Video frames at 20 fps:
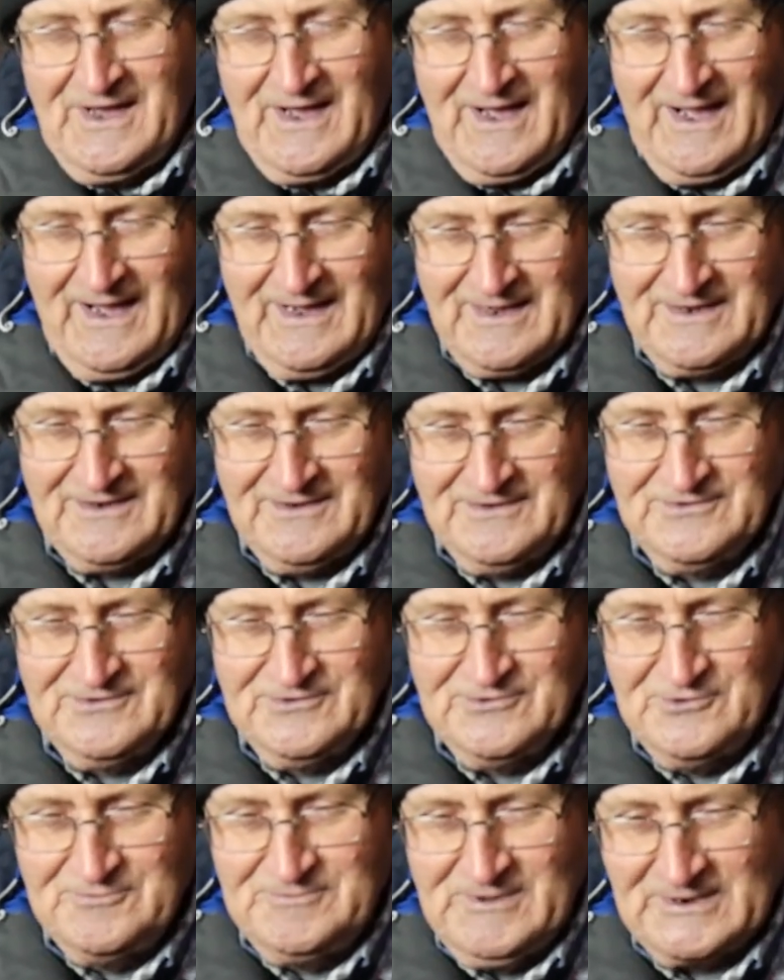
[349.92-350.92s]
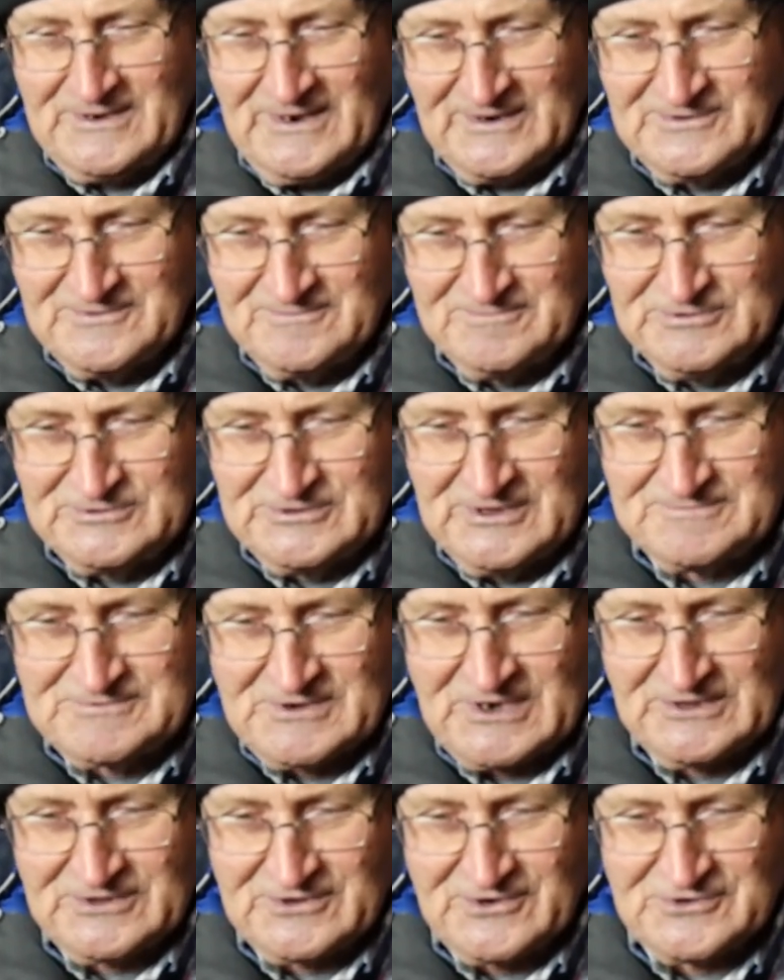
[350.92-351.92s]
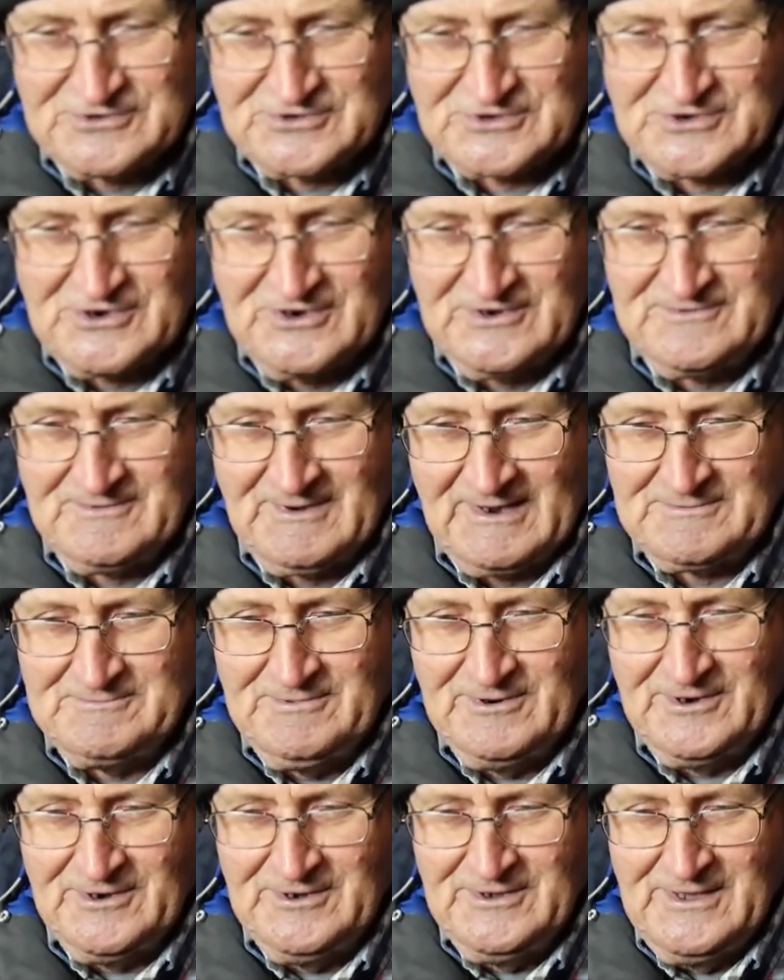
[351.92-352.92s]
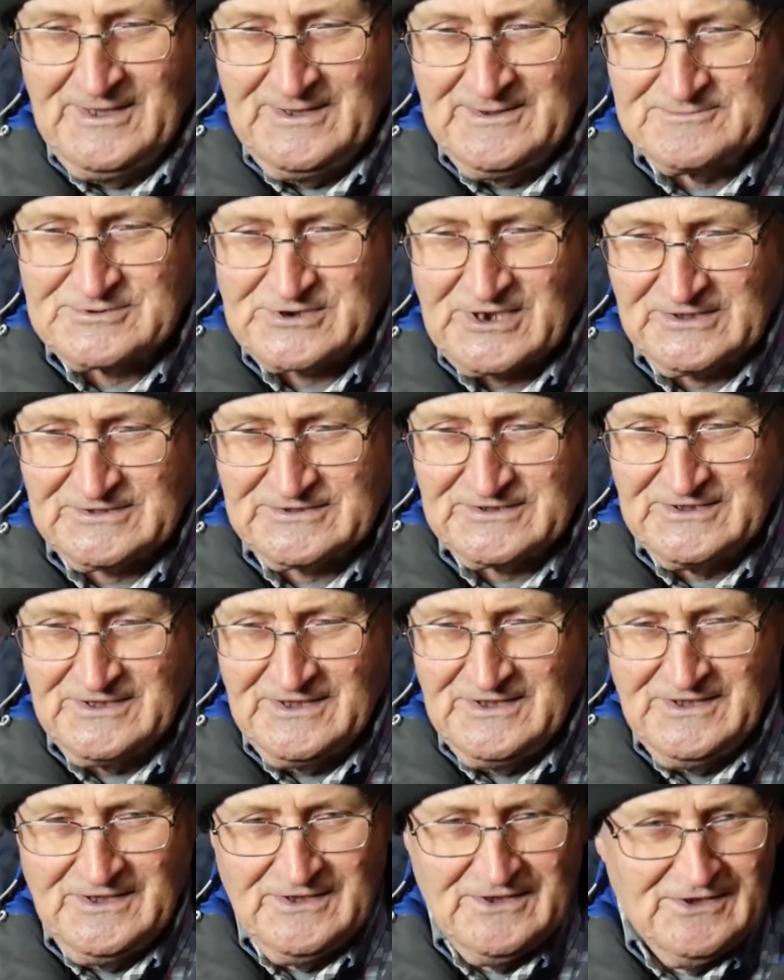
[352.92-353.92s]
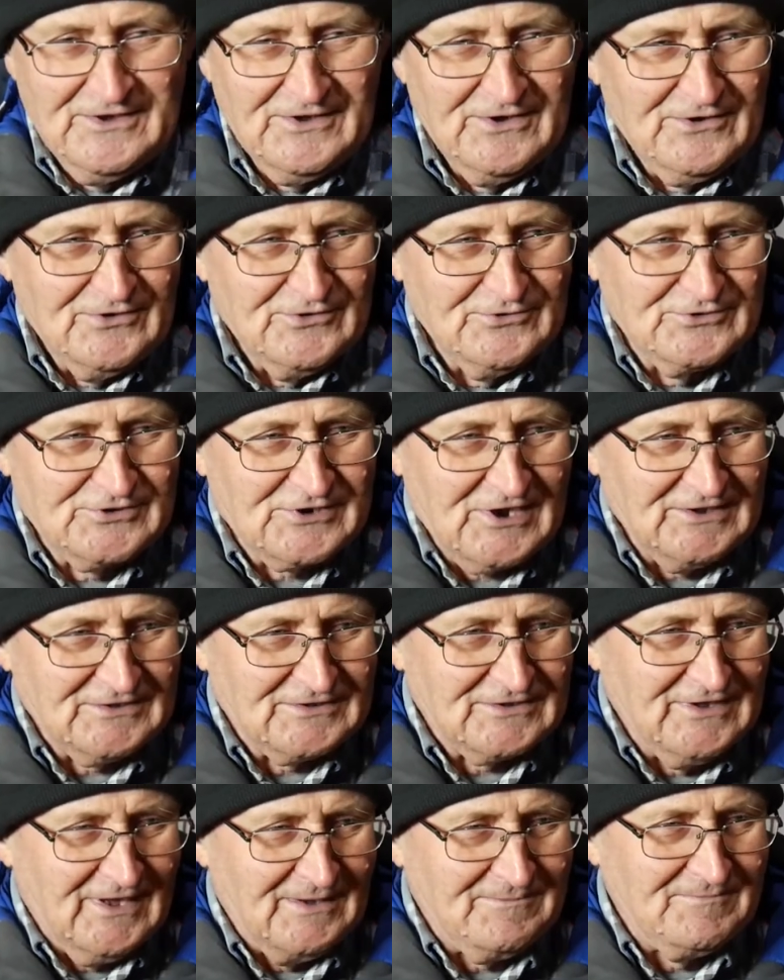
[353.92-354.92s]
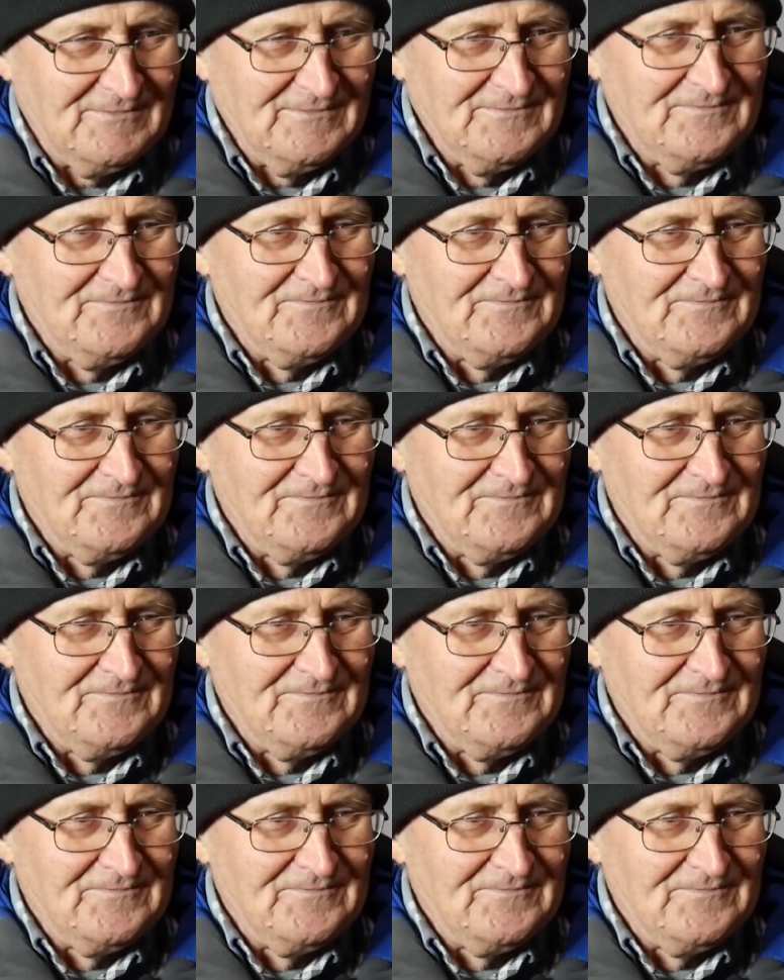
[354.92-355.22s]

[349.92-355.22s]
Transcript: a ubierano buty przed kościołem albo przed urzędem.